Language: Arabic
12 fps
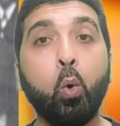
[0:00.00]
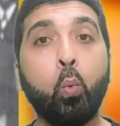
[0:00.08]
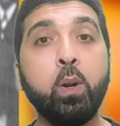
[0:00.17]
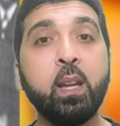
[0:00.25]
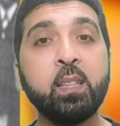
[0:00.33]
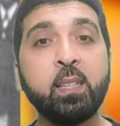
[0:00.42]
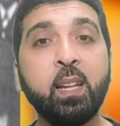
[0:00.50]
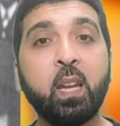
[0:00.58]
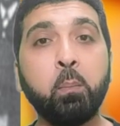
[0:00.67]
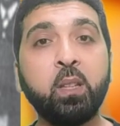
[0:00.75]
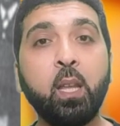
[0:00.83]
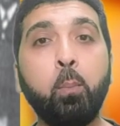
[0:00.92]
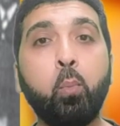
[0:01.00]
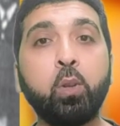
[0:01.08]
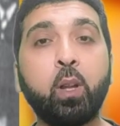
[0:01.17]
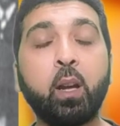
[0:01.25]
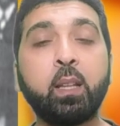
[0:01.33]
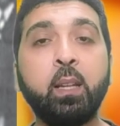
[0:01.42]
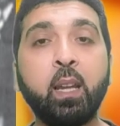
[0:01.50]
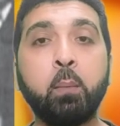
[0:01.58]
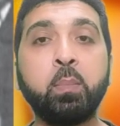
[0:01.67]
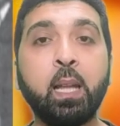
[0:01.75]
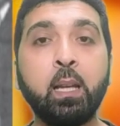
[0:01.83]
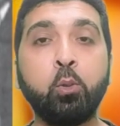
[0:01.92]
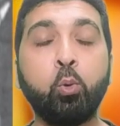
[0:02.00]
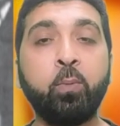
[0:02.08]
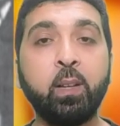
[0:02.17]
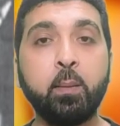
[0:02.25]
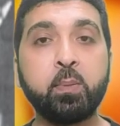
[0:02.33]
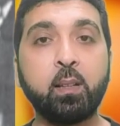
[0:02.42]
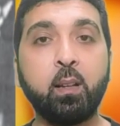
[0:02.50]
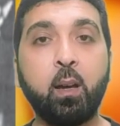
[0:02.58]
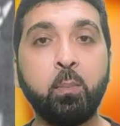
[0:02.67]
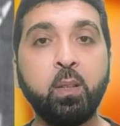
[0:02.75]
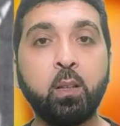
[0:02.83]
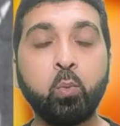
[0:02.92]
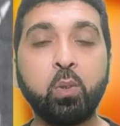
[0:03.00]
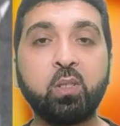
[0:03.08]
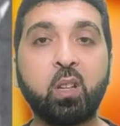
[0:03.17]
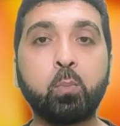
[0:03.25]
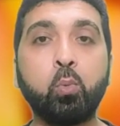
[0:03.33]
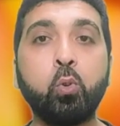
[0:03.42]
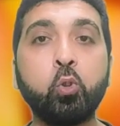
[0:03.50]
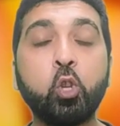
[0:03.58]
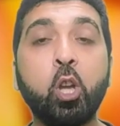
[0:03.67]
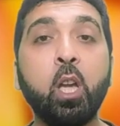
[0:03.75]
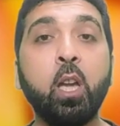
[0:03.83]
والناس هناك كانت بتحبه لدرجه ان كانت بتقلده في اللبس الابيض والطربوش